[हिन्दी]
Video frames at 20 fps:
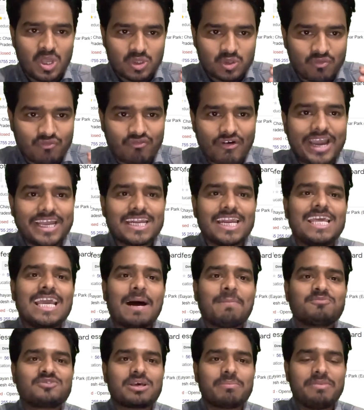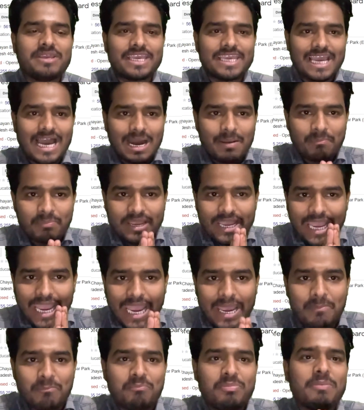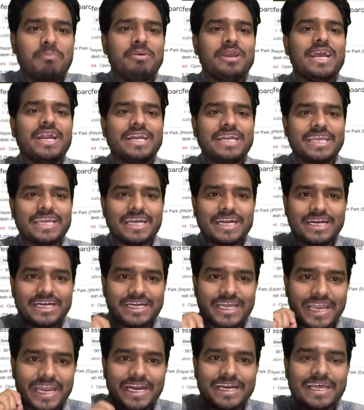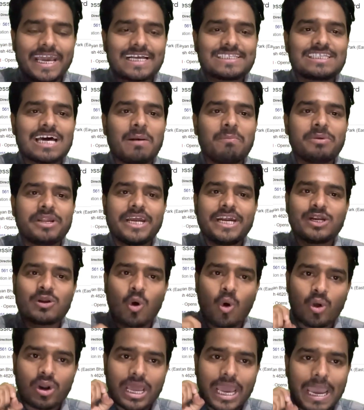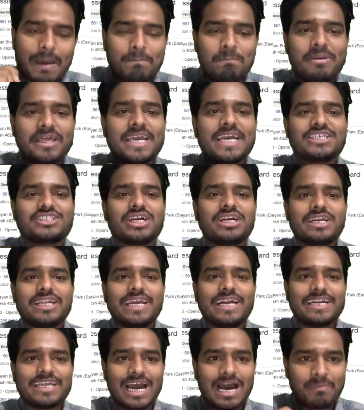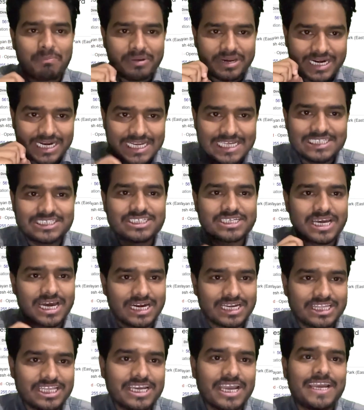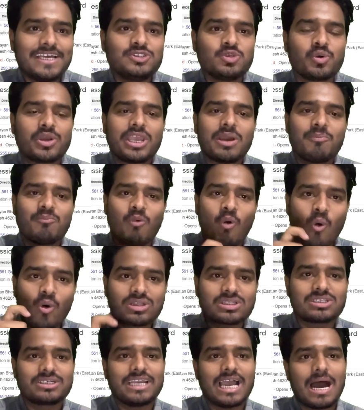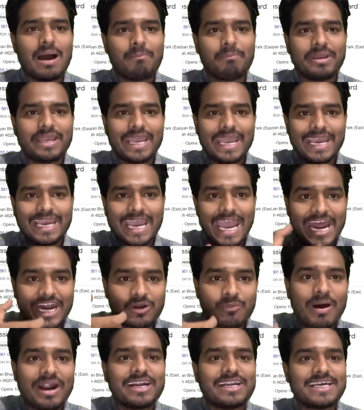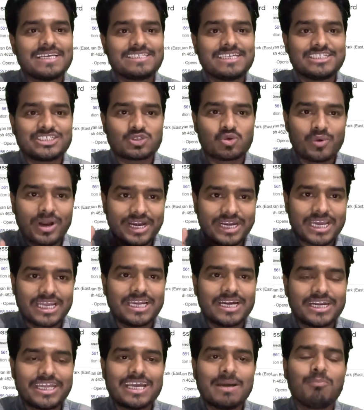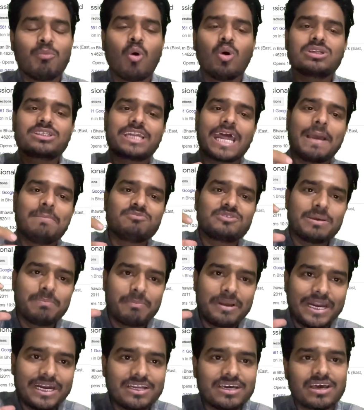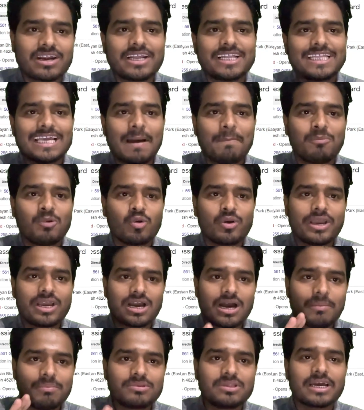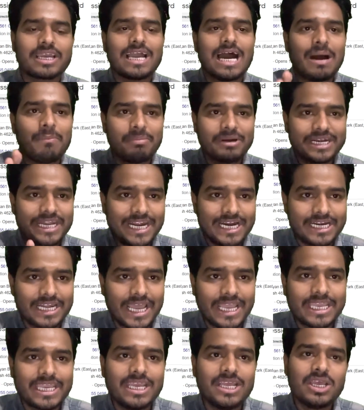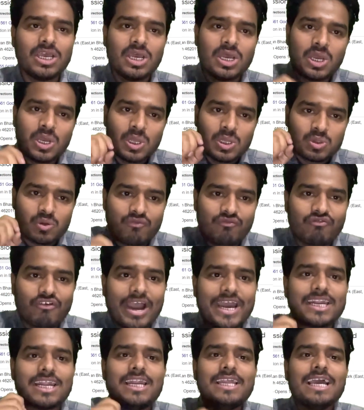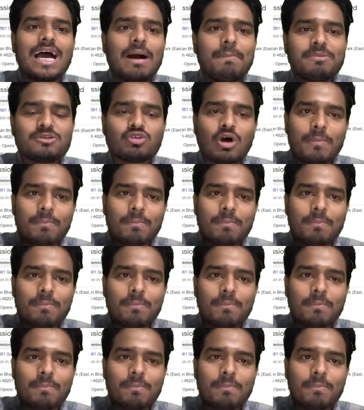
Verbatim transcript: तो फाइनली आप सभी के यहाँ पे एम की डेट एग्जाम डेट और एप्लीकेशन डेट यहाँ पे रिलीज कर दी गई जो कि एक बहुत यहाँ पे एक एडवांटेज है स्टूडेंट के लिए ठीक है बहुत टाइम से वेट कर रहे थे आप लोग कब तक यहाँ पे डेट आएगी तो फाइनली यहाँ पे जो